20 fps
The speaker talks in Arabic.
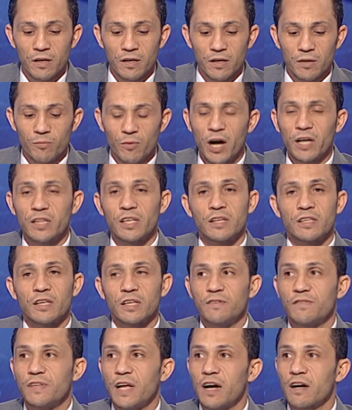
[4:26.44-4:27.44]
المعدل
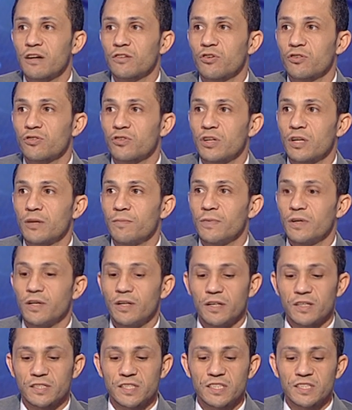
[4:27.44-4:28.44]
التهديف دي حاجه تحترم
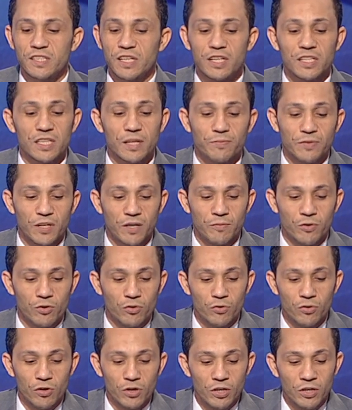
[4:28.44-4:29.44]
الاسيست اللي انت
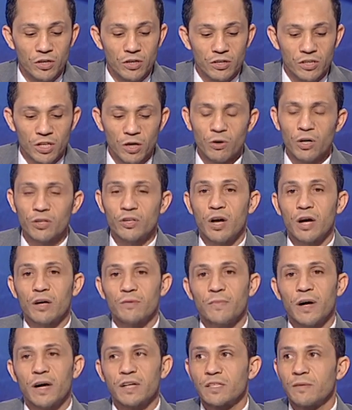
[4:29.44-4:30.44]
بتعمله
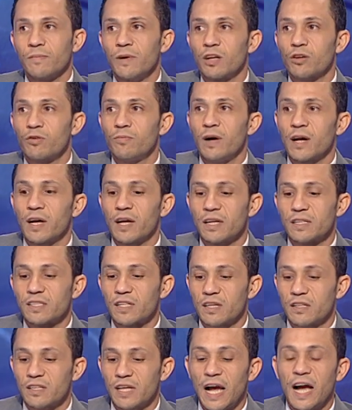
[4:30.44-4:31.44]
تواضعك مع زمايلك ومع
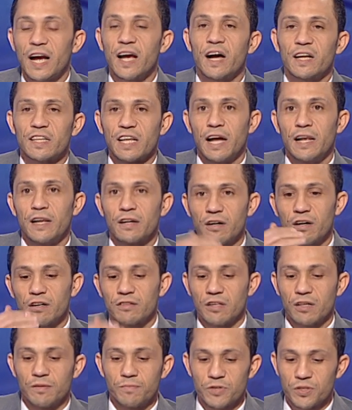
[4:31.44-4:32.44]
جهازك دي حاجه هتعليك
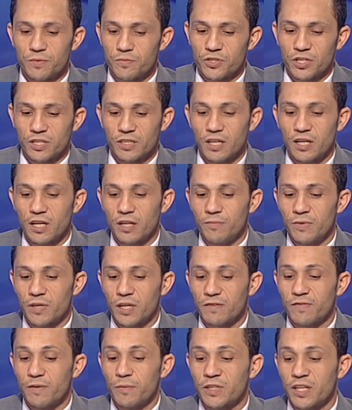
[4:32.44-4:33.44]
اكتر مش مش هتقلل
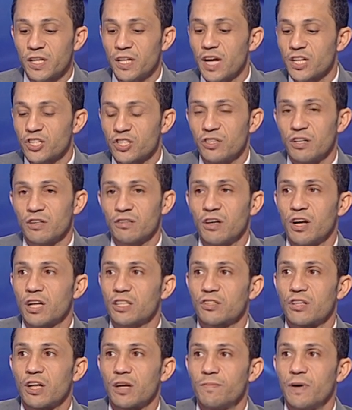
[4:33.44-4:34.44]
منك فما تقلقش انك
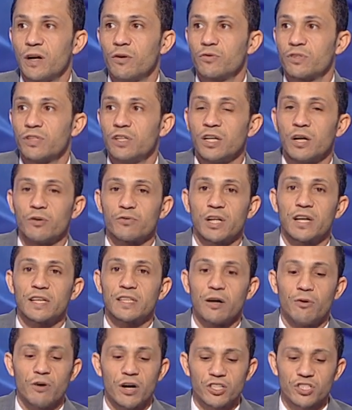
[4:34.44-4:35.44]
ضيعت ضربه او اتنين او
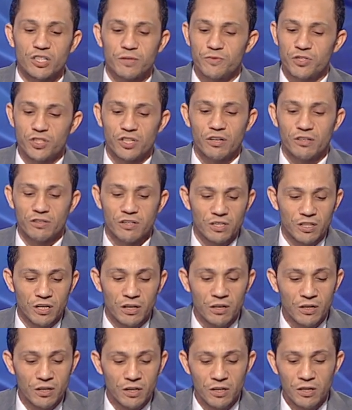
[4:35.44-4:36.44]
تلاته او عشره مش دي
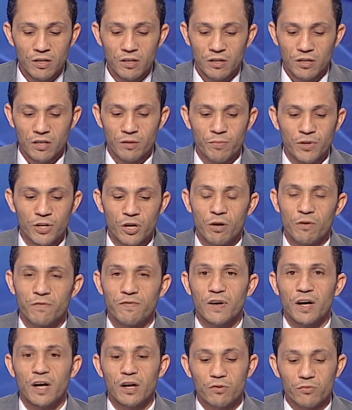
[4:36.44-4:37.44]
قضيه ربنا
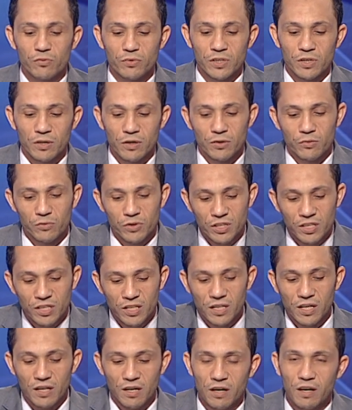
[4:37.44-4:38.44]
يوفقك نعم.
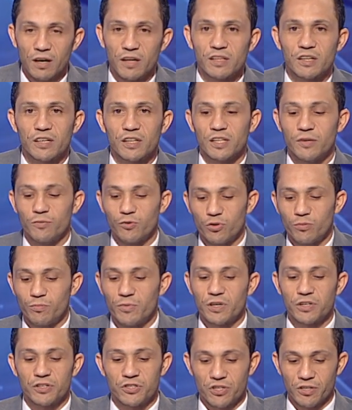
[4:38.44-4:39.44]
ويديك قد كده مليون
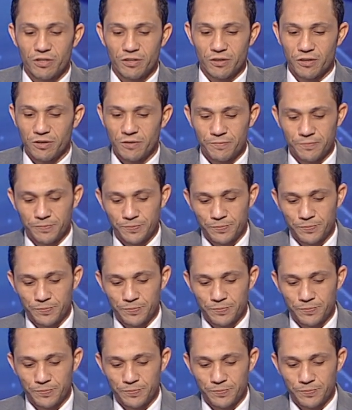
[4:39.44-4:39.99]
مره ان شاء الله.